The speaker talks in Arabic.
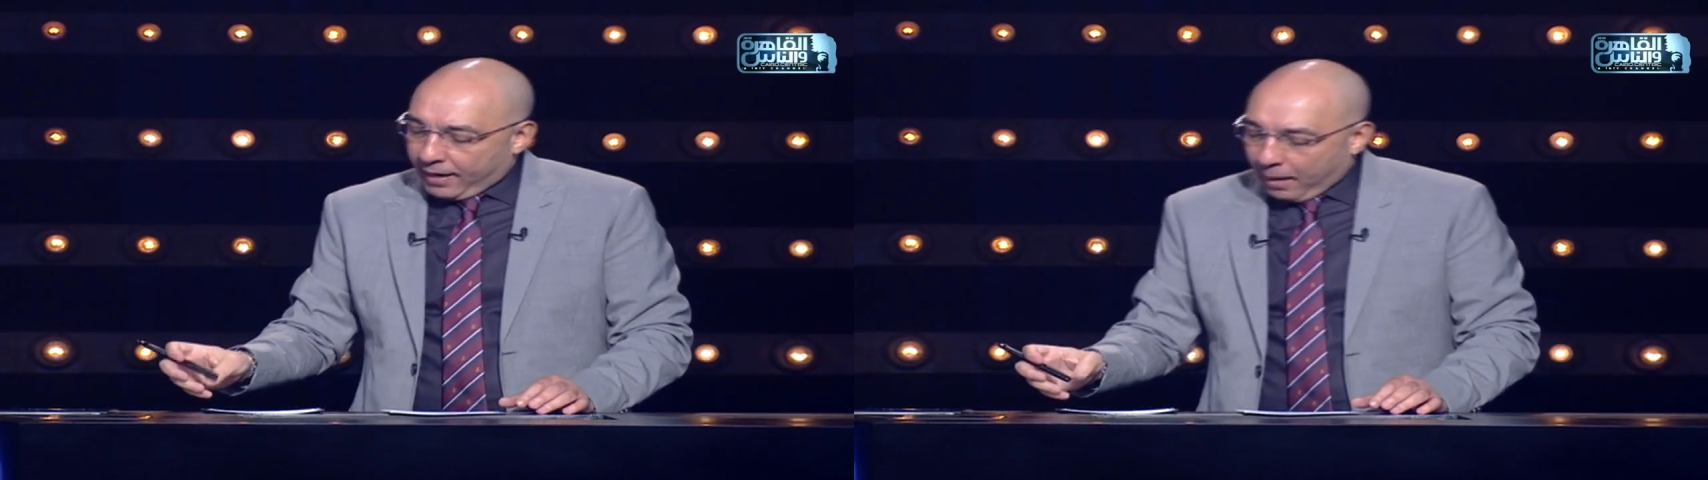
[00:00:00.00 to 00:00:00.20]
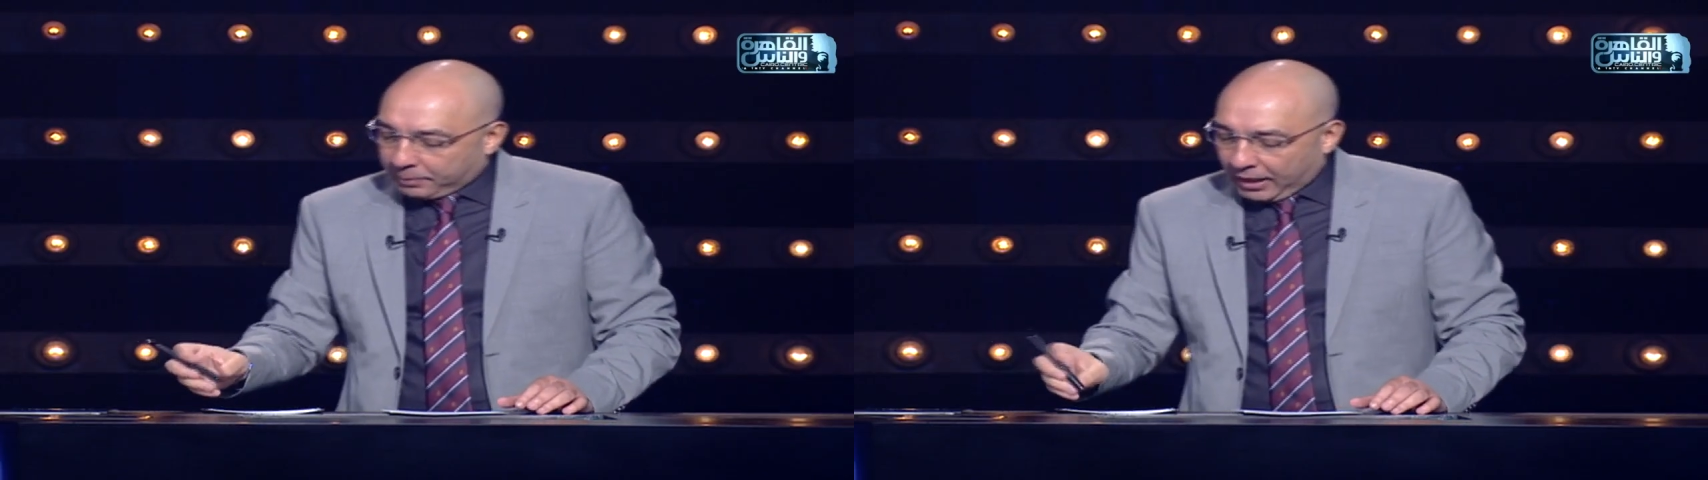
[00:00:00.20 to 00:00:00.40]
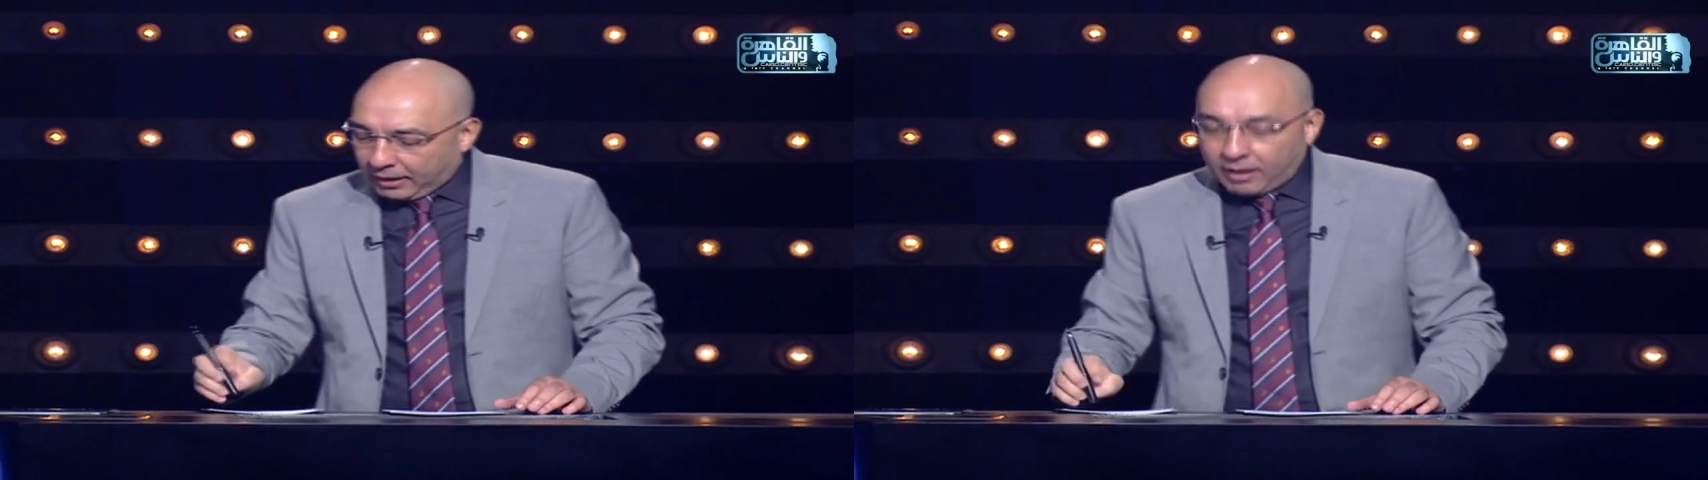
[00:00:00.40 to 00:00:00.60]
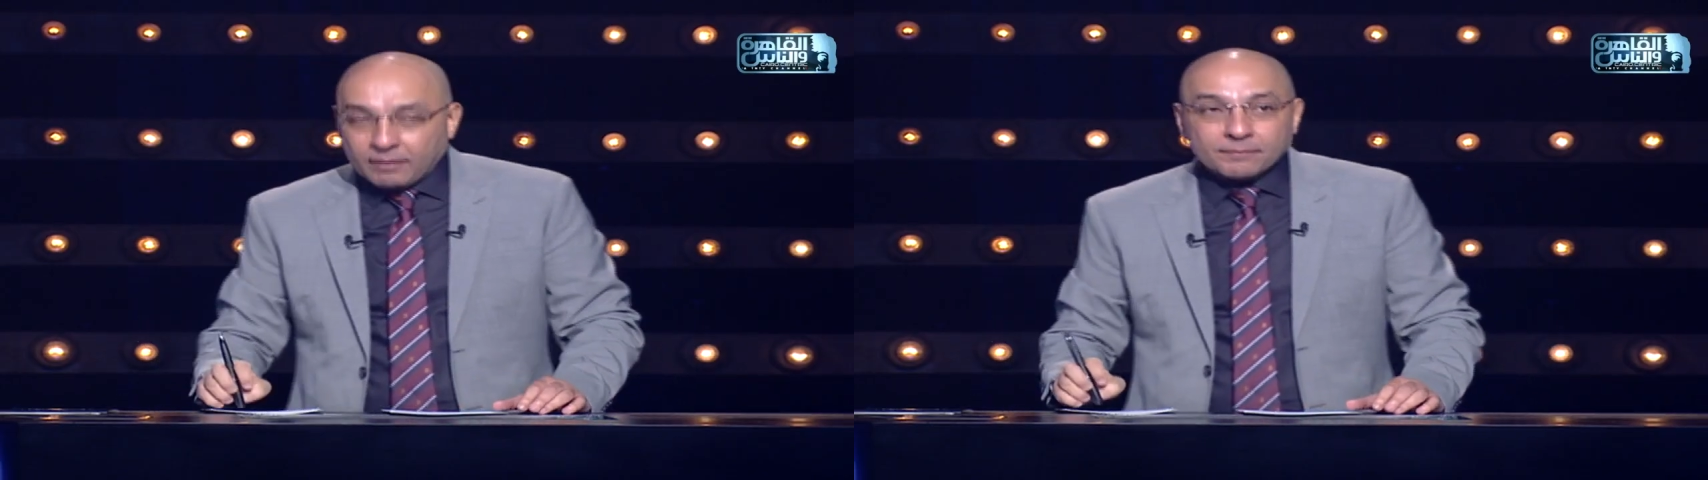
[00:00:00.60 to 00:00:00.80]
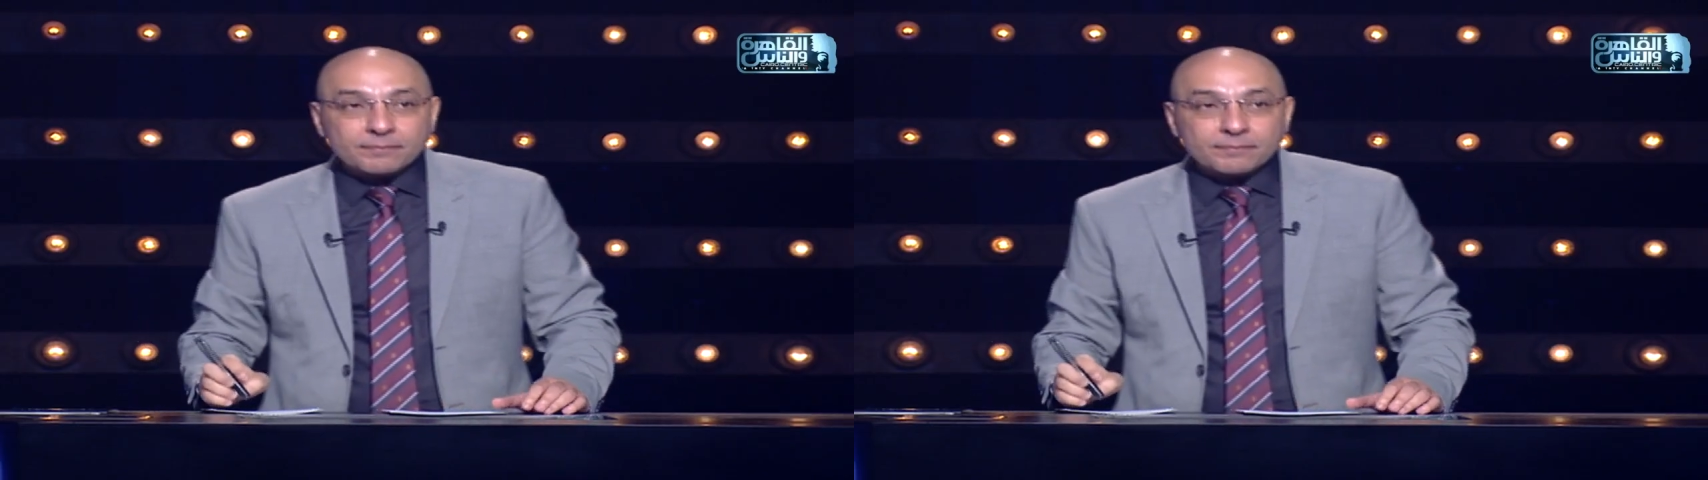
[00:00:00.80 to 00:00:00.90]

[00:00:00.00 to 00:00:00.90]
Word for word: عبد الله